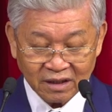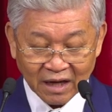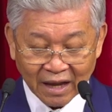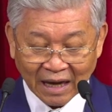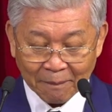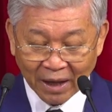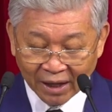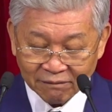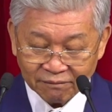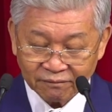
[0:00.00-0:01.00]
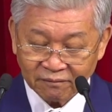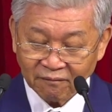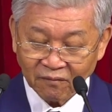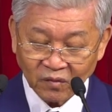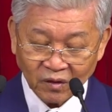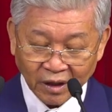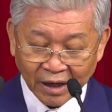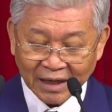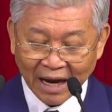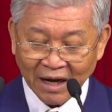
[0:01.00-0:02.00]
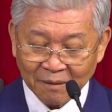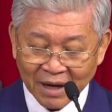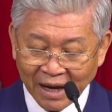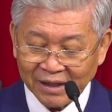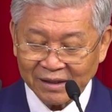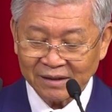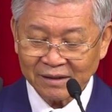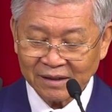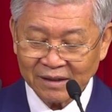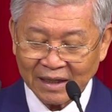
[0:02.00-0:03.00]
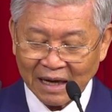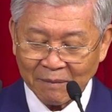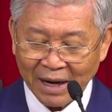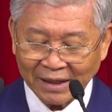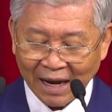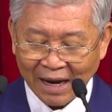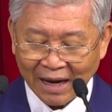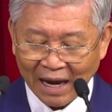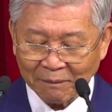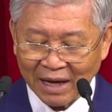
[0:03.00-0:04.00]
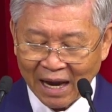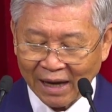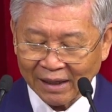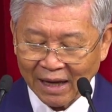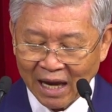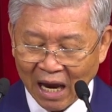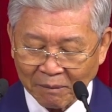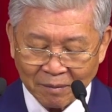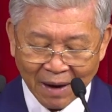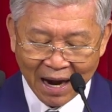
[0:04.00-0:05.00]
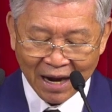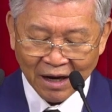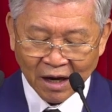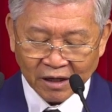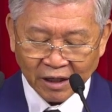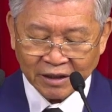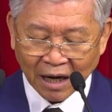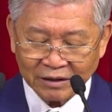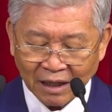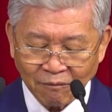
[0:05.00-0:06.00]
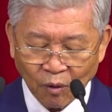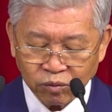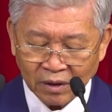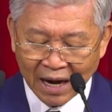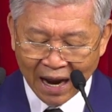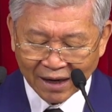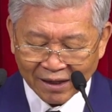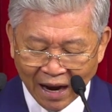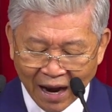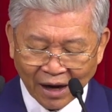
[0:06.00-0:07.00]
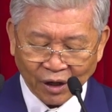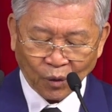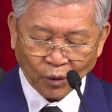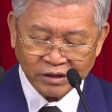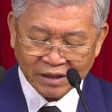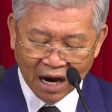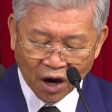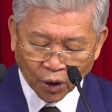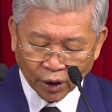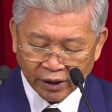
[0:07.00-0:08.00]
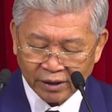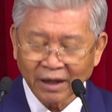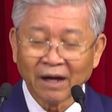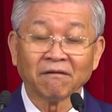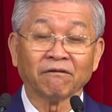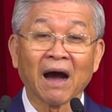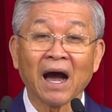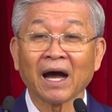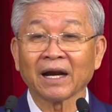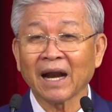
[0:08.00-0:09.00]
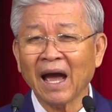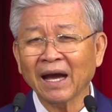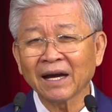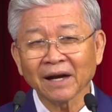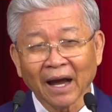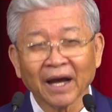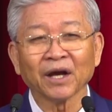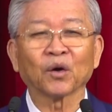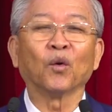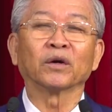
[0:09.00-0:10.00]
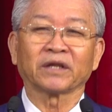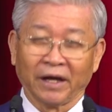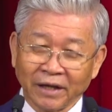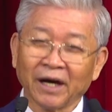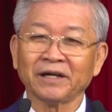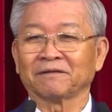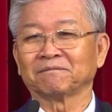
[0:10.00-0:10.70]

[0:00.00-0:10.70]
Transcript: đề cập đến cho đến ngày hôm nay năm 2022 23 nó trở thành một nan đề của xã hội và nan đề của thế giới